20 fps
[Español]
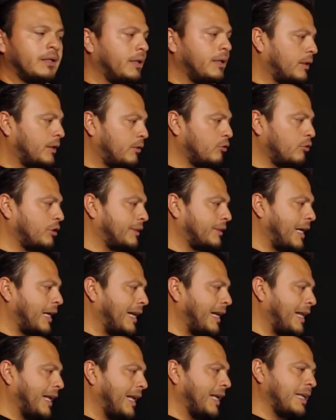Entonces,
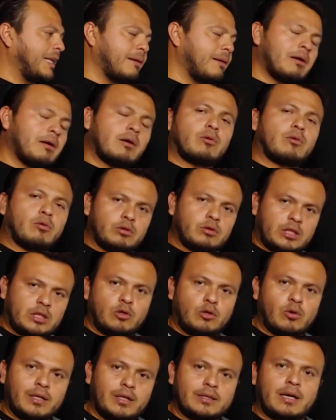alguien que lleva
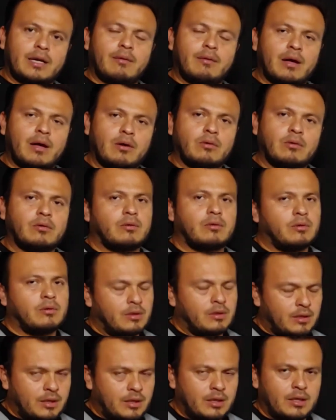continuidad de trabajo,
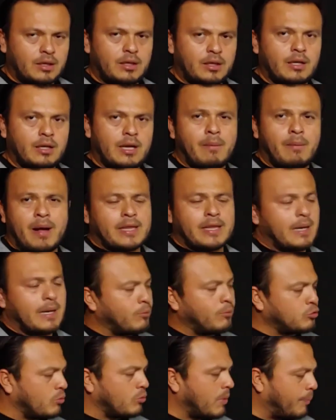le van a dar
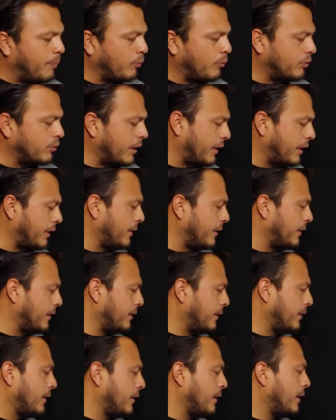mucho más puntaje.
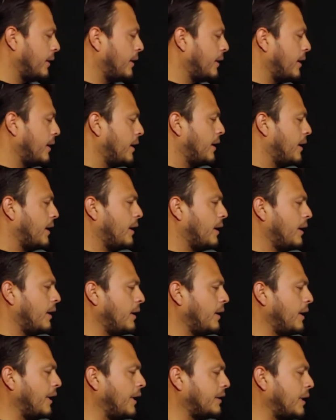
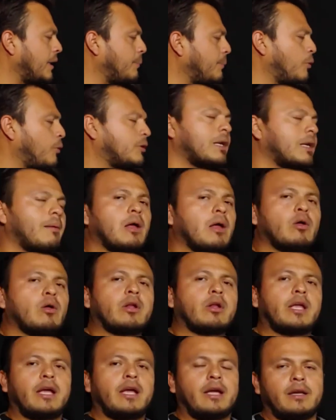Y el tipo de
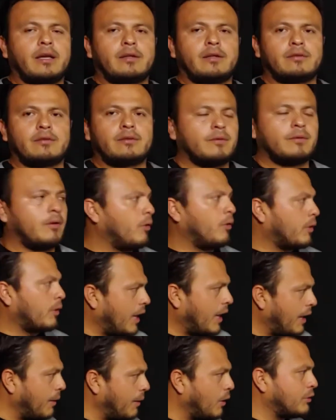trabajador que eres. Ok,
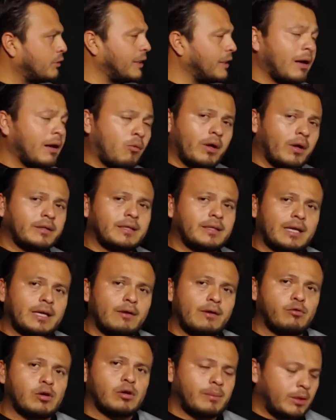viejo, te das cuenta que
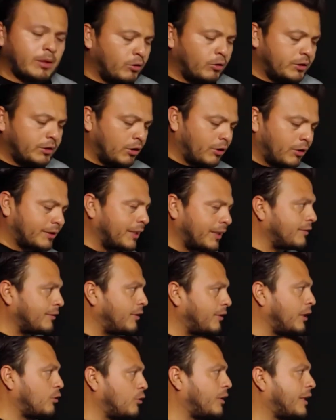Infonavit ahorita lo que está
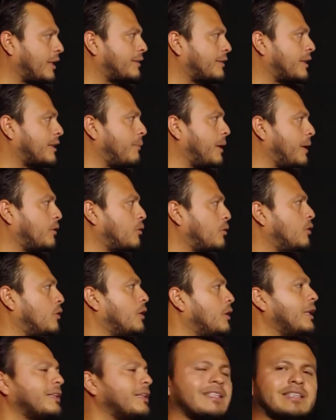haciendo es que está viendo,
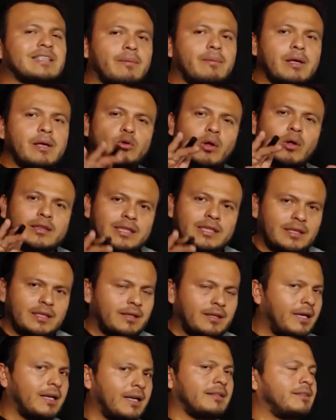te está viendo a ti,
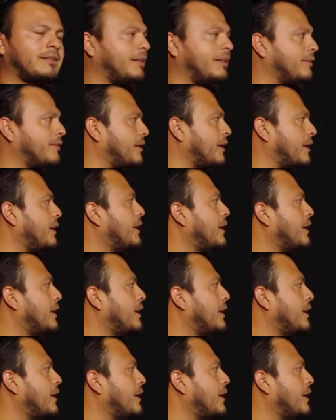en esencia.